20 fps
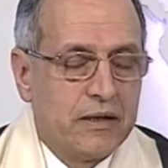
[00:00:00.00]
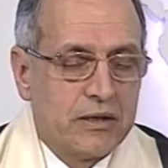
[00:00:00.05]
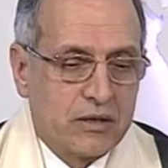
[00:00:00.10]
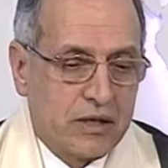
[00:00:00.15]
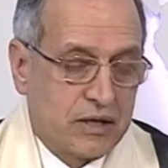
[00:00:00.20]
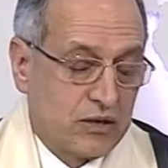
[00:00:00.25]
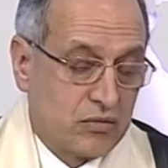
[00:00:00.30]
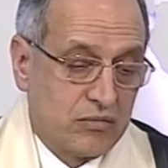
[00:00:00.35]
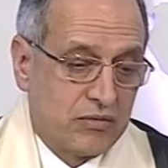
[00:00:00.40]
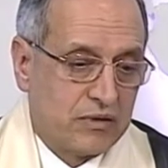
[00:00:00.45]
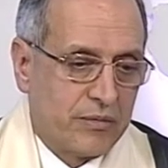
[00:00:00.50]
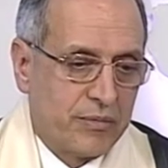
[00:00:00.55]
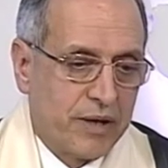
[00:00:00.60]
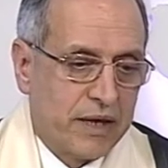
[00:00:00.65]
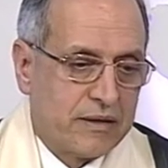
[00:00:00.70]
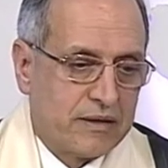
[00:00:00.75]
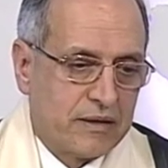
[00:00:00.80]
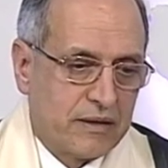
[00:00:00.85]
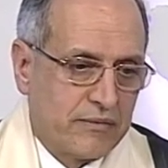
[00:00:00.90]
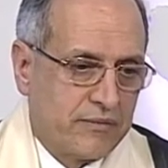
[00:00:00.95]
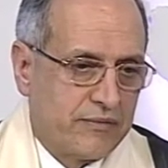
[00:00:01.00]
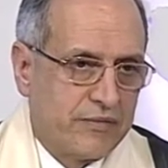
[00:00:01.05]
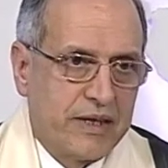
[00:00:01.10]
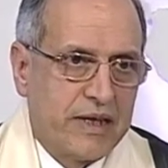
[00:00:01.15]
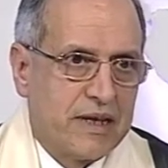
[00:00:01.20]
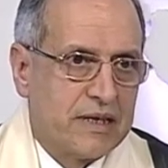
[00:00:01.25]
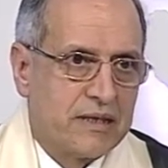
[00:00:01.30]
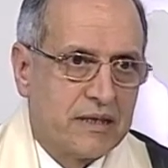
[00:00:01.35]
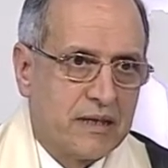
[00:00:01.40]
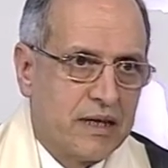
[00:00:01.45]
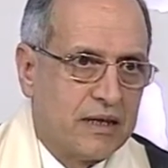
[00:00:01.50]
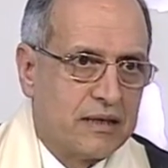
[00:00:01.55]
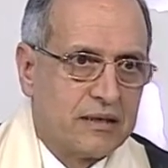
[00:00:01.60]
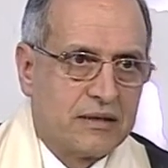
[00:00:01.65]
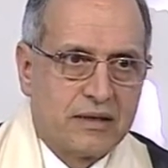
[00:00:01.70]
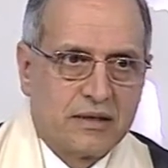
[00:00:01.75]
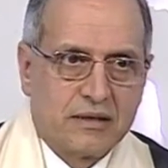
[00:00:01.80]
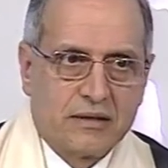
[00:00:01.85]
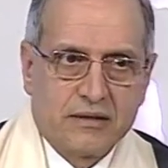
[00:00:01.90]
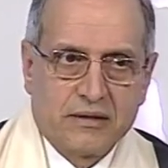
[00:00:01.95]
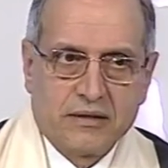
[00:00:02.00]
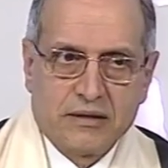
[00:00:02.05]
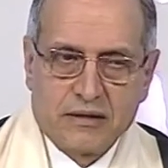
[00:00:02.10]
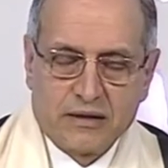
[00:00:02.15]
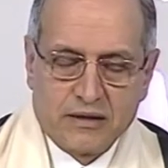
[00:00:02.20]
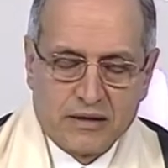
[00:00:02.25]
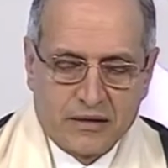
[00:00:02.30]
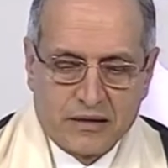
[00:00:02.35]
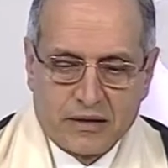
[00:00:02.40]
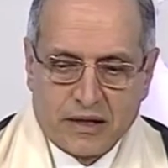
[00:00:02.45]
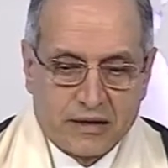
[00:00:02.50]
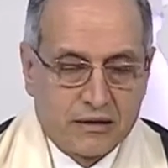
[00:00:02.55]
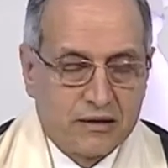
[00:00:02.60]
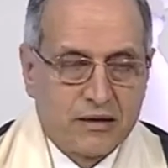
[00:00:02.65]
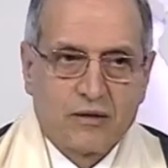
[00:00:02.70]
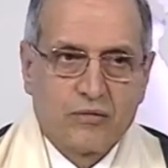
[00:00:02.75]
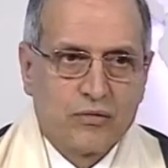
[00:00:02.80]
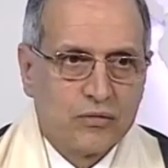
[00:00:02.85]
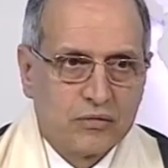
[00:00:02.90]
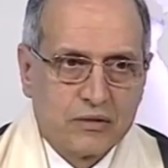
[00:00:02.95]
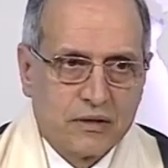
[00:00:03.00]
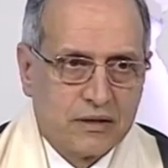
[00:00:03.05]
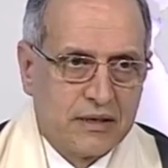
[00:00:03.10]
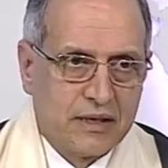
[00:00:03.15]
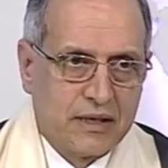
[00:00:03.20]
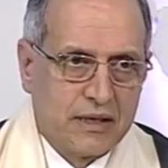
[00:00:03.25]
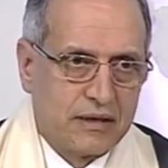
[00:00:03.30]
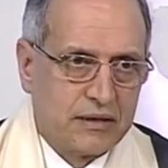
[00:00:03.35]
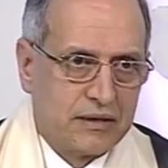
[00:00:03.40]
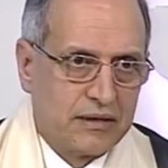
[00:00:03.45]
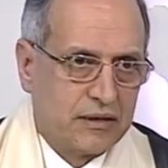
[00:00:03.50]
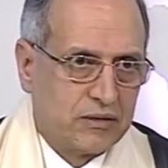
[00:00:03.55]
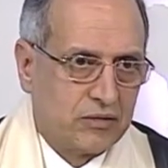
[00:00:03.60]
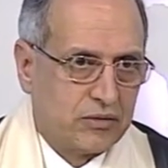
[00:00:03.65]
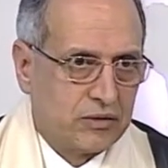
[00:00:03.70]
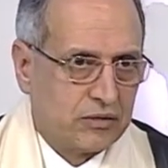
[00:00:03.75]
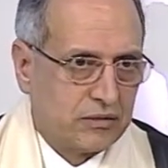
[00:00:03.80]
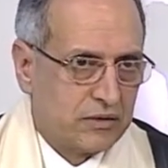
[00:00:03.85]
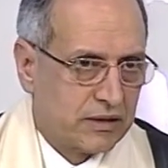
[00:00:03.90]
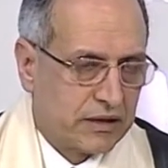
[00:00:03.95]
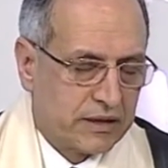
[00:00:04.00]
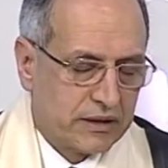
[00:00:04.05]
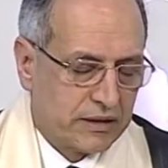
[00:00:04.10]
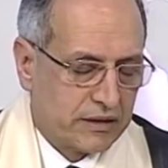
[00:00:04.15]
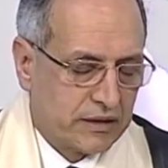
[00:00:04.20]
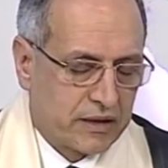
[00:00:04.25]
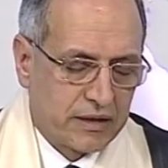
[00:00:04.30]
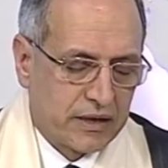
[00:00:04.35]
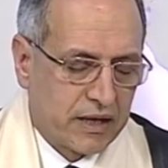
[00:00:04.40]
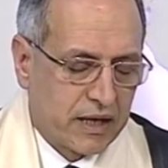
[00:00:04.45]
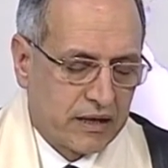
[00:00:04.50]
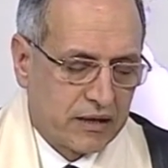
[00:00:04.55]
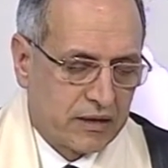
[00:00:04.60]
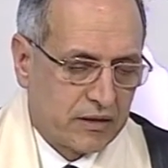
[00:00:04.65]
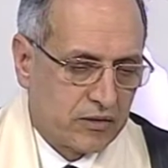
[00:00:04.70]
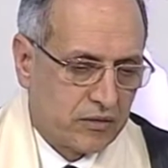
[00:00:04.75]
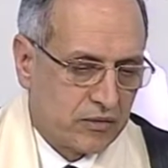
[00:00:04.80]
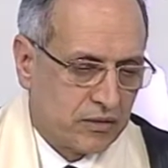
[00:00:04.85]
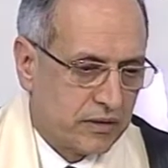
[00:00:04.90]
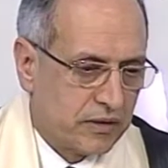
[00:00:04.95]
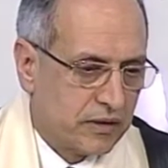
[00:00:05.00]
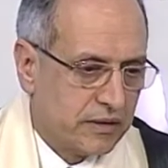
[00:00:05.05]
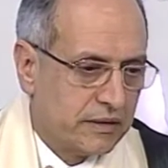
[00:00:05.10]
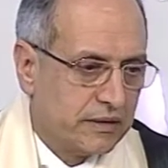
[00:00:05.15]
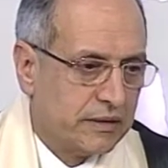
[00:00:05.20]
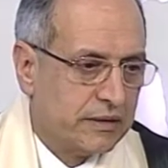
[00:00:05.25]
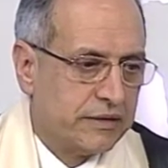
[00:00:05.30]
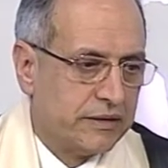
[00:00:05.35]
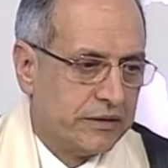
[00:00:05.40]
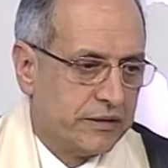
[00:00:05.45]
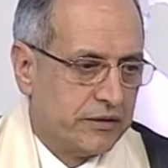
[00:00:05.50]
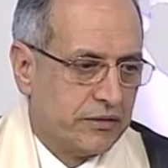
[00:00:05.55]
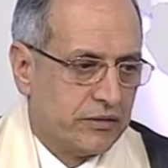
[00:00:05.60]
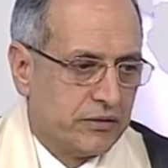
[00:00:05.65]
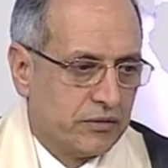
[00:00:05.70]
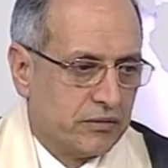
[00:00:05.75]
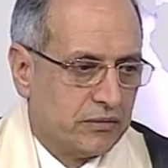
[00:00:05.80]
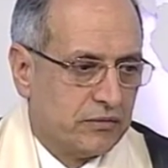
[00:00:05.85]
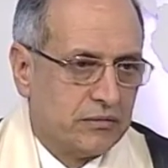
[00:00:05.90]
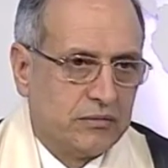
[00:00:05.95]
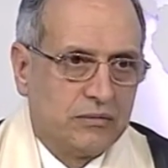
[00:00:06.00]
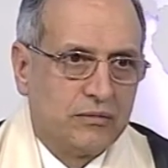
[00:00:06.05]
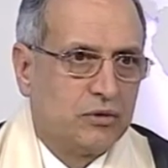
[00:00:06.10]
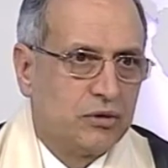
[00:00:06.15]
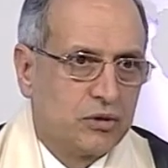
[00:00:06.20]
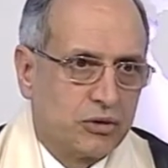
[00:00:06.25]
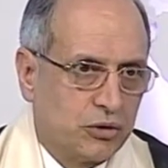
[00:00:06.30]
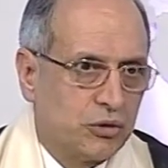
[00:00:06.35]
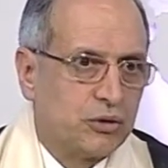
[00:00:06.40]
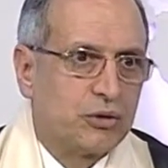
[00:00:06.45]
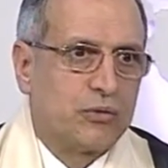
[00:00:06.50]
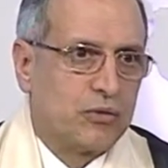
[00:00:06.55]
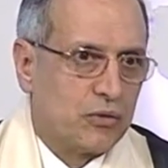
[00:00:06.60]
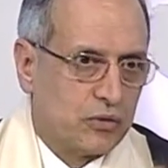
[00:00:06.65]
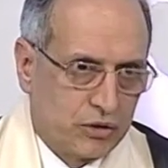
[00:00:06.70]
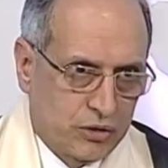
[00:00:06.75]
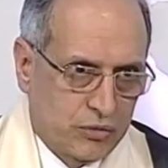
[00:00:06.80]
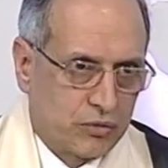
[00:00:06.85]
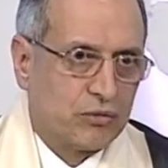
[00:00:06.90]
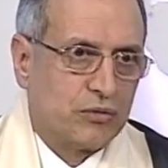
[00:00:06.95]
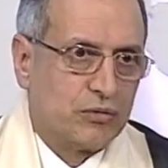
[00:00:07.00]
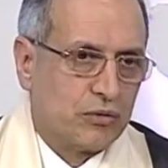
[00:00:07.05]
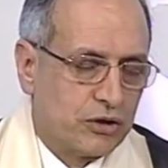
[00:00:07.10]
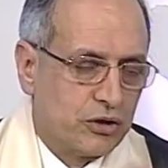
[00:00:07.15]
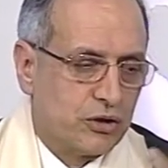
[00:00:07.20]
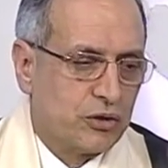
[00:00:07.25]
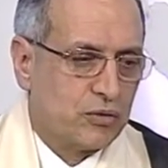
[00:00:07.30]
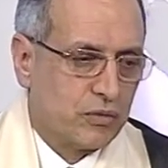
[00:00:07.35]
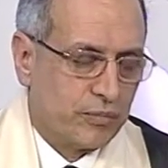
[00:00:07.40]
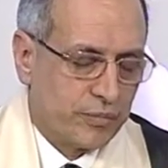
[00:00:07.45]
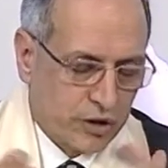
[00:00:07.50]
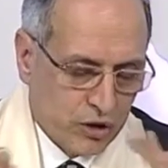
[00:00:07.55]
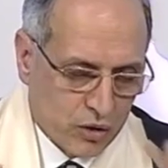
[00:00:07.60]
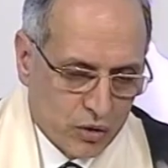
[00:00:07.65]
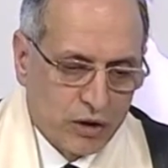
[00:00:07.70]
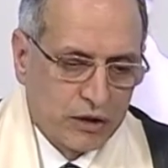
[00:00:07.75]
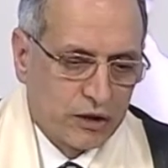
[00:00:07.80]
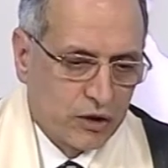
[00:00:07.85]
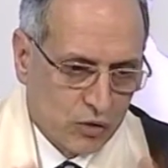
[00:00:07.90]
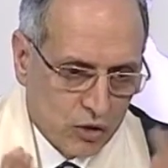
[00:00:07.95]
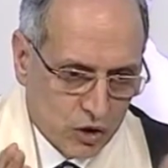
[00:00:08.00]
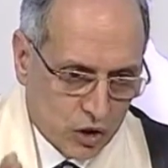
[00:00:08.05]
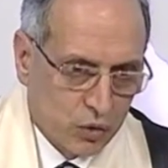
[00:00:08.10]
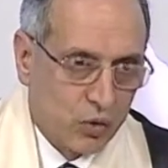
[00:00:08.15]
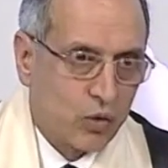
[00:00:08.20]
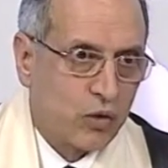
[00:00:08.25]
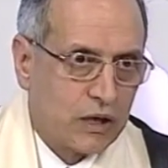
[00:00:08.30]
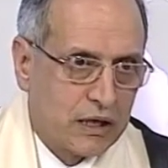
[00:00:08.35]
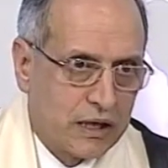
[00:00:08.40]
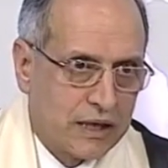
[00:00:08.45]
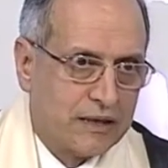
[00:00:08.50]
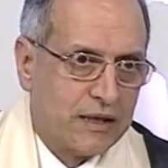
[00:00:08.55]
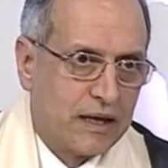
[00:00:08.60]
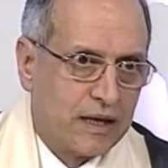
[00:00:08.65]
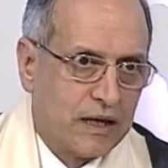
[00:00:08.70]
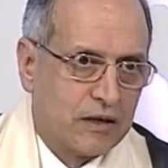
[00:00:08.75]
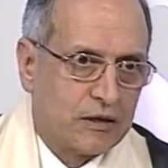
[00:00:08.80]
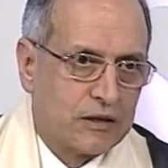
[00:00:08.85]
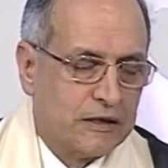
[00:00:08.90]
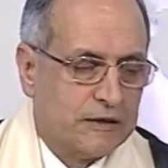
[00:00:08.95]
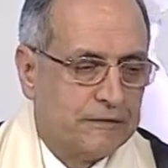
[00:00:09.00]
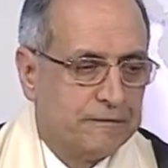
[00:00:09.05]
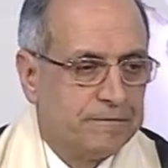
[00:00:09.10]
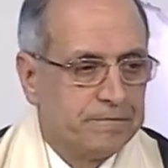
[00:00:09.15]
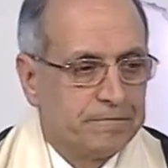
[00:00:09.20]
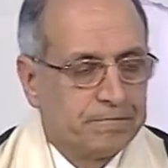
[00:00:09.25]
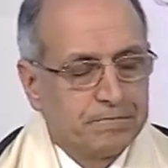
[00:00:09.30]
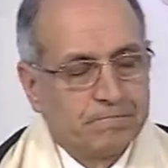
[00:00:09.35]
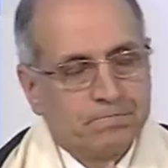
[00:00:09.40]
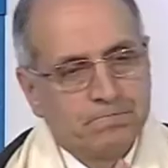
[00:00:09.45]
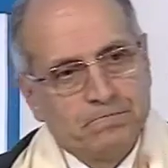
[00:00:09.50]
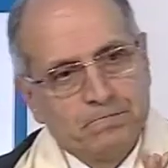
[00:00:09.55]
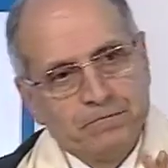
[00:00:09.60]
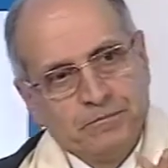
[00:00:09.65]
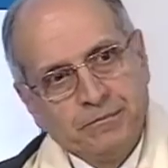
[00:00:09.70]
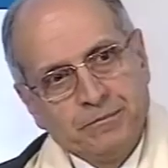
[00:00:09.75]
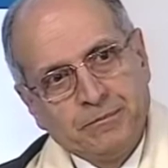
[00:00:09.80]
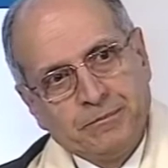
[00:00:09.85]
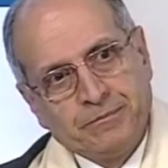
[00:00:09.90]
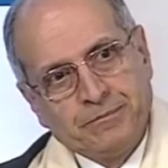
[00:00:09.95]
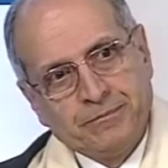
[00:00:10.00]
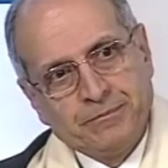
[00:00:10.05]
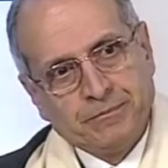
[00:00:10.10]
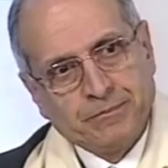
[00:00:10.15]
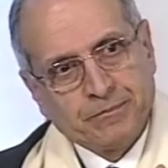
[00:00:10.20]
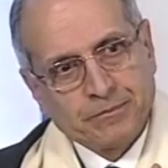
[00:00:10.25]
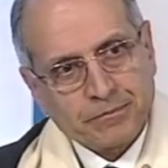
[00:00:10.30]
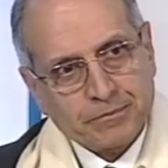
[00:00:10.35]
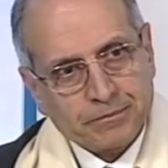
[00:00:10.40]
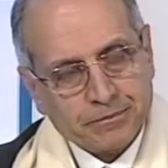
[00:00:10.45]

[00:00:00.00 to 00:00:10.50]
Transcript: assolutamente finanziata e retta tutta dalla questione iraniana, non, ci, ci, sono istruttori, ci sono persone, Quindi, non solo comprendete che eh. queste mm. dinamiche di solito mm. noi